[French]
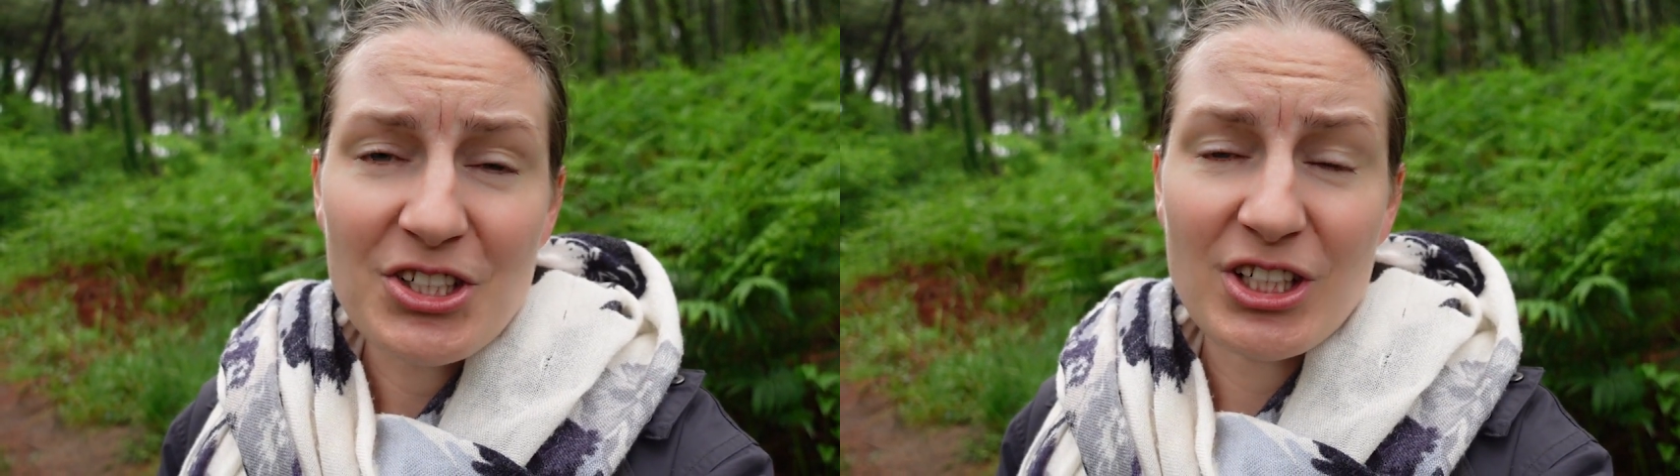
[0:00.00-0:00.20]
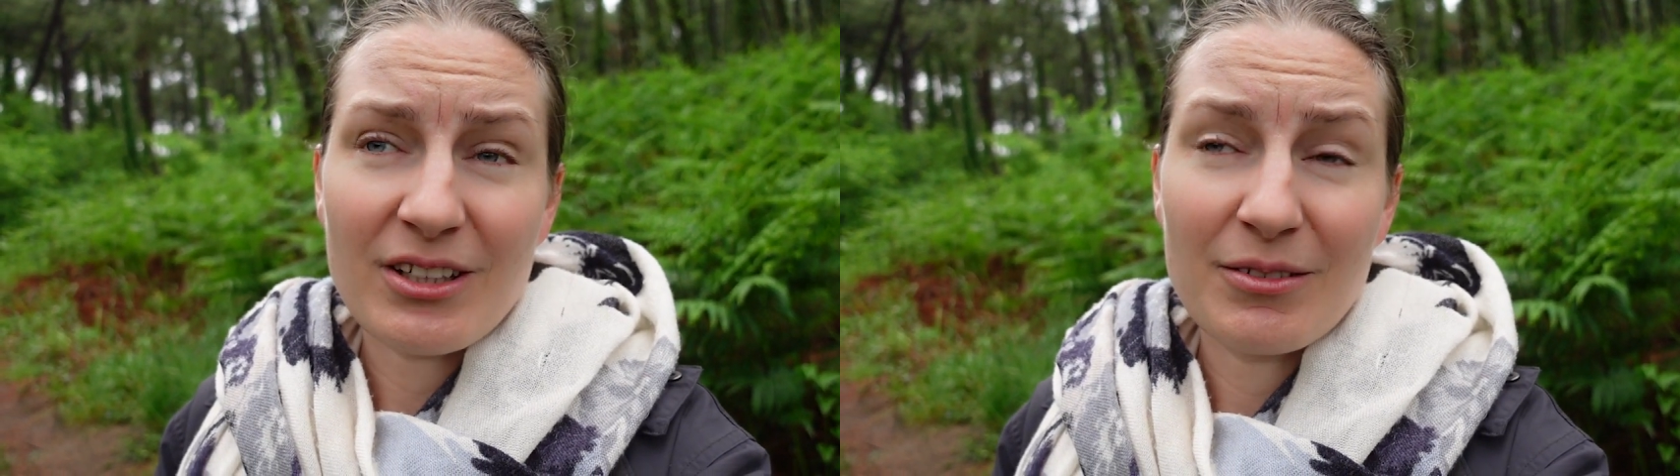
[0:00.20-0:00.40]

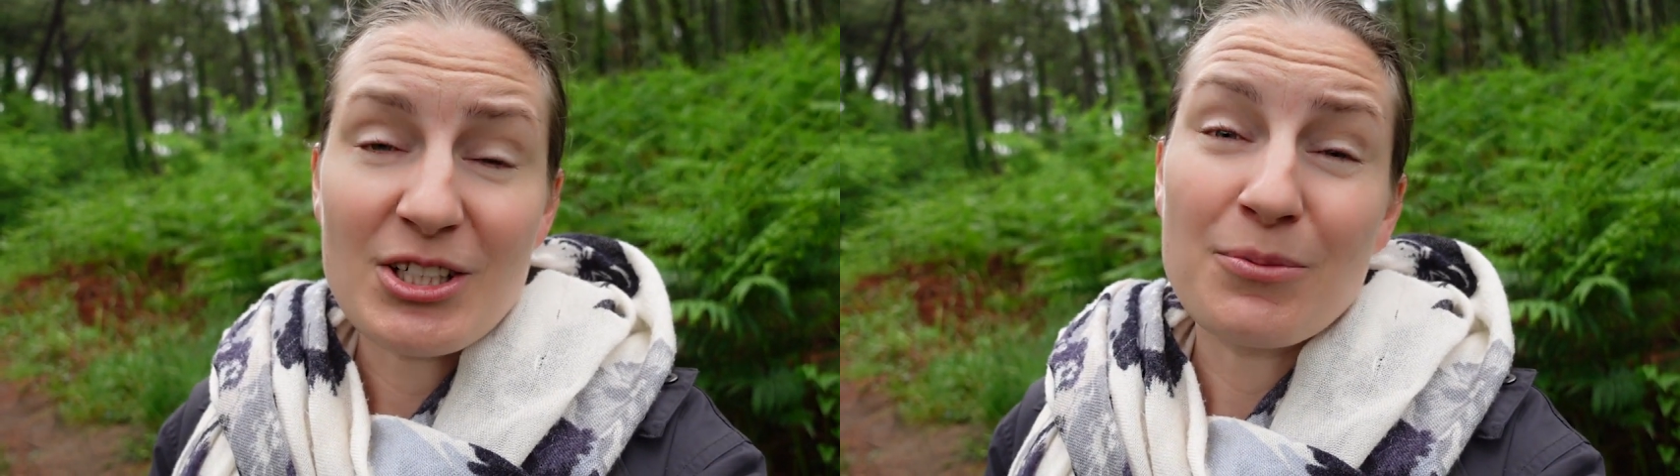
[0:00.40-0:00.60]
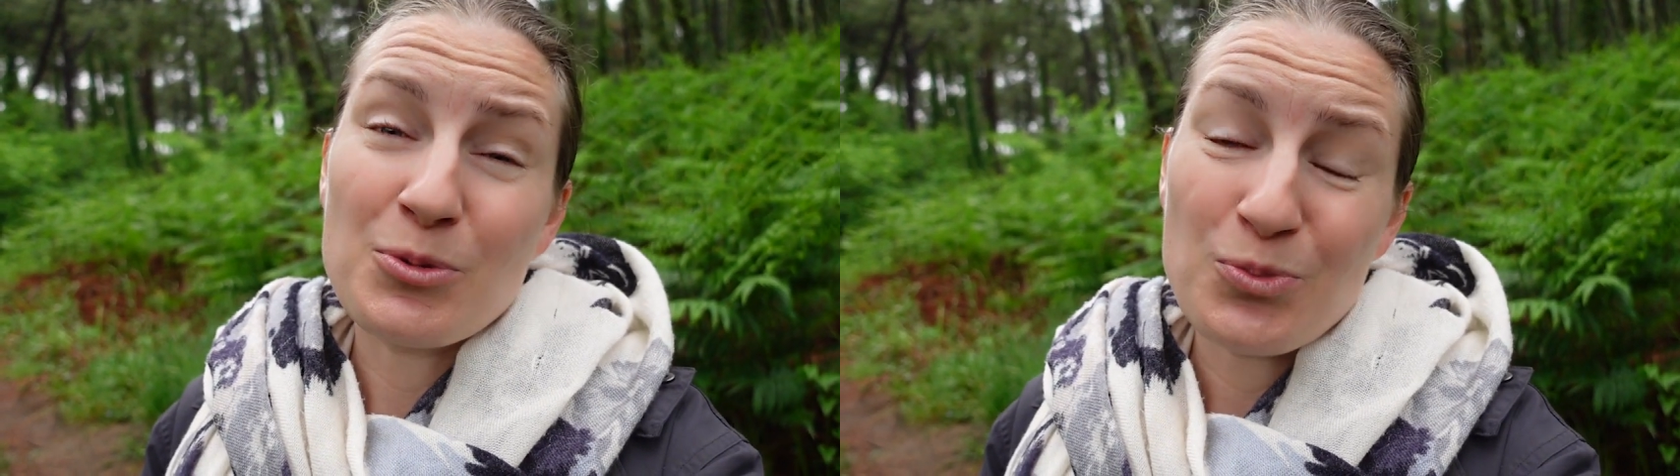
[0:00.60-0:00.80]
J'ai
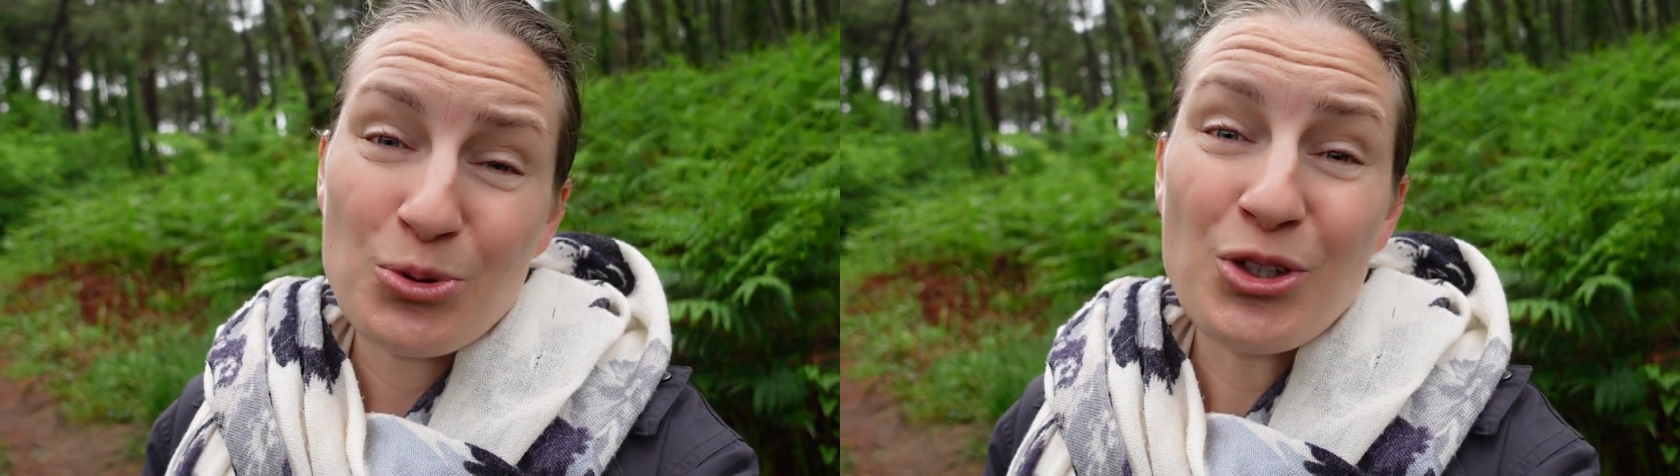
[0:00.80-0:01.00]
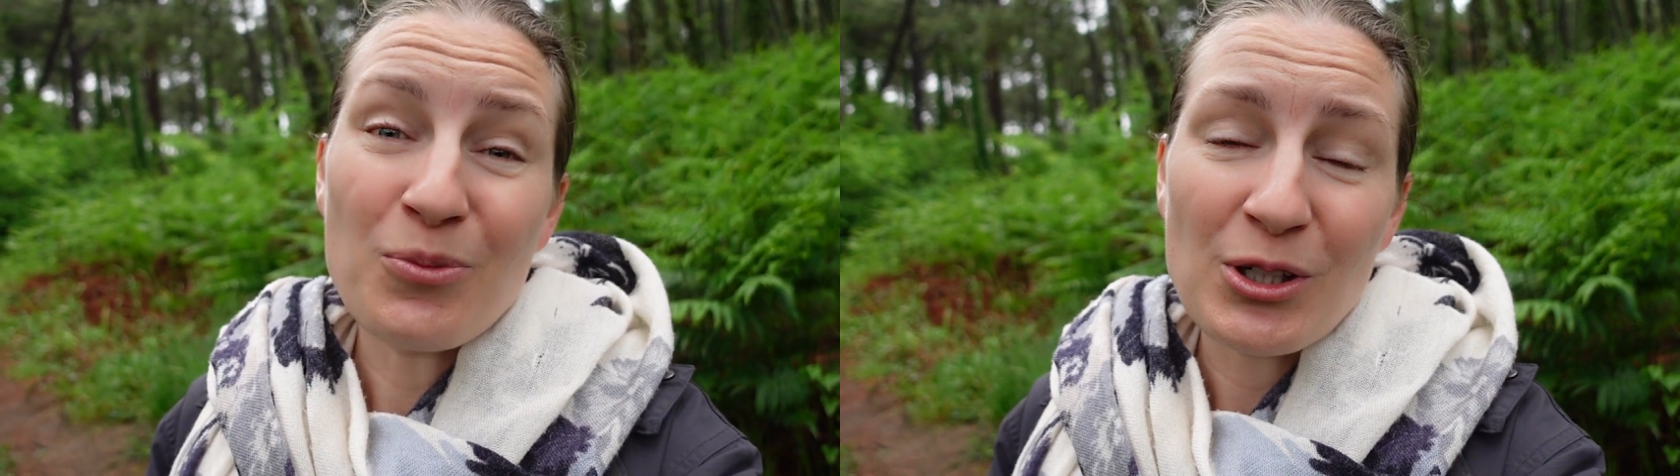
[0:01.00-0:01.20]
déjà
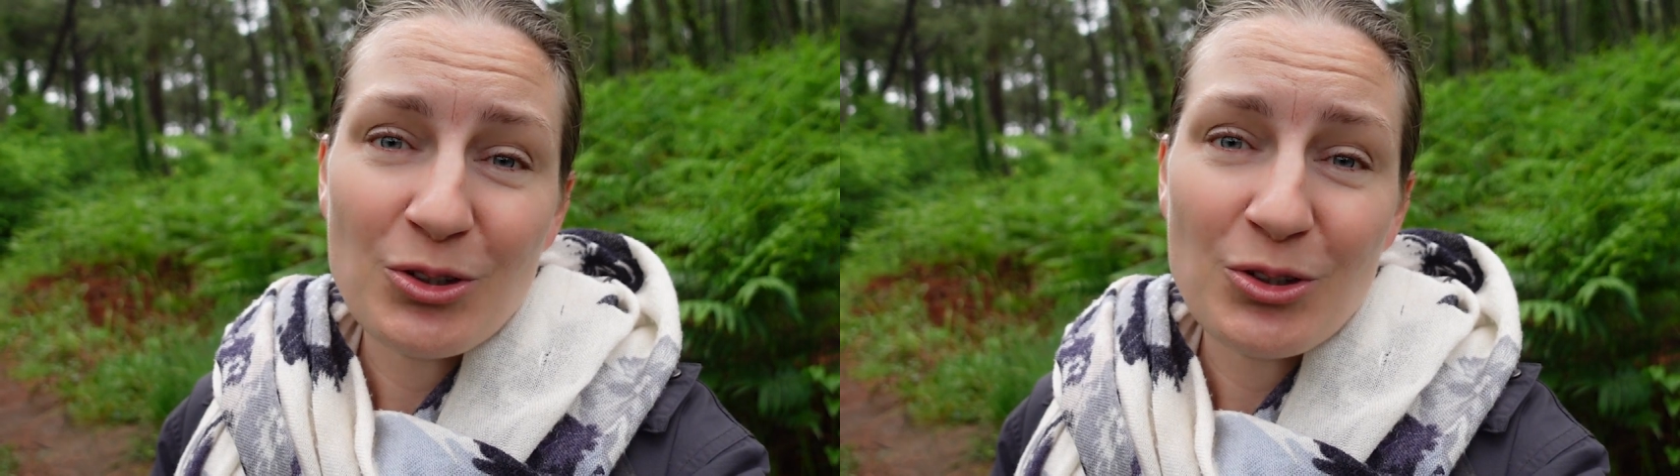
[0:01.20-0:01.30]
plus d'un mois